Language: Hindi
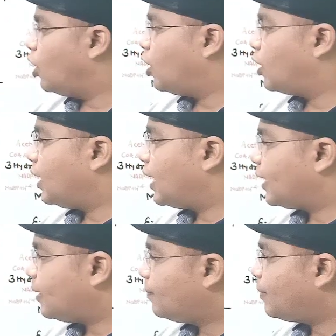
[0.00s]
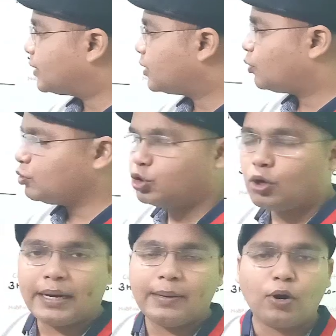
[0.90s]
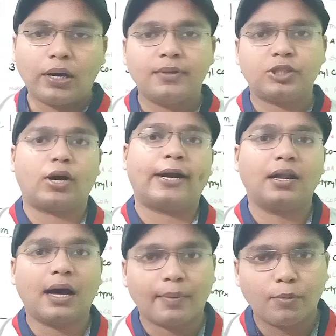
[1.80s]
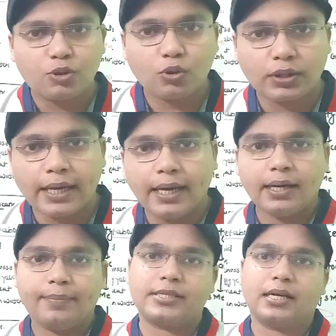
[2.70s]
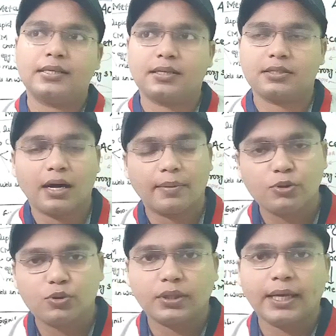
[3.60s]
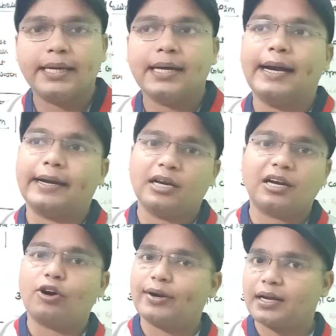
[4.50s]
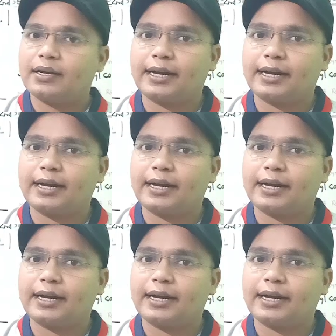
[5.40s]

और अगर हम बात जो हमारी बॉडी में स्ट्राइडल हार्मोन्स होते हैं या बेसिकली सेक्स हार्मोन्स होते हैं या एडिनल कॉर्टिकल